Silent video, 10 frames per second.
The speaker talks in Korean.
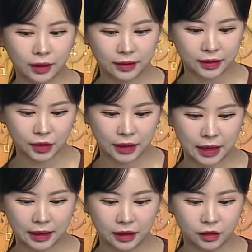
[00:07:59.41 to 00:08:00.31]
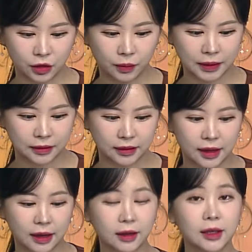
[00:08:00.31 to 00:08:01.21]
관해서 이야기를
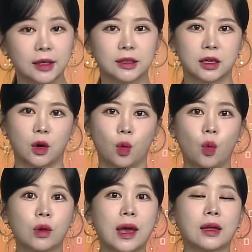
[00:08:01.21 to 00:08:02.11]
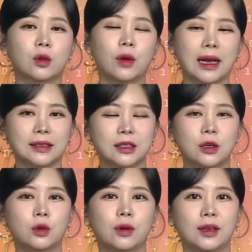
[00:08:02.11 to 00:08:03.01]
들어봤는데, 자, 올해에도
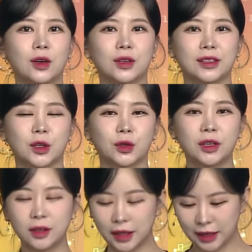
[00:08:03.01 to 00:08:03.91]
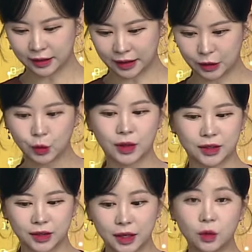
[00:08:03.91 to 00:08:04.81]
STO 관련해서는
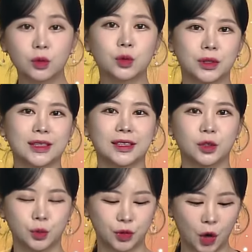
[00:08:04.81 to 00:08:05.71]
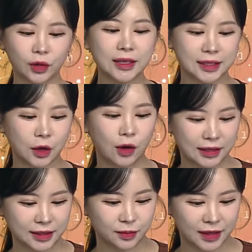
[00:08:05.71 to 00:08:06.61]
계속해서 새로운 소식들 좀 전해질 것
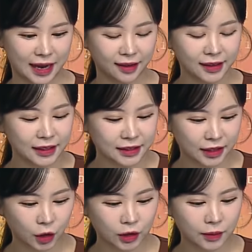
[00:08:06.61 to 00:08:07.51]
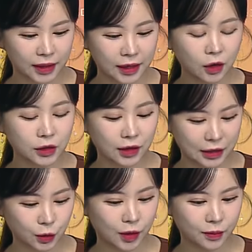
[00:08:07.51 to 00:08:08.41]
같습니다. 자, 그렇다면 이어서
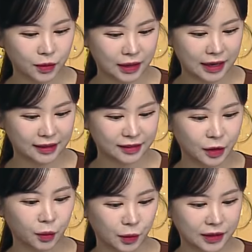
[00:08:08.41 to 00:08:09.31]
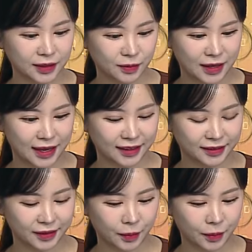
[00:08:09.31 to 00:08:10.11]
계속 한번 이야기를 들어보겠습니다. 예.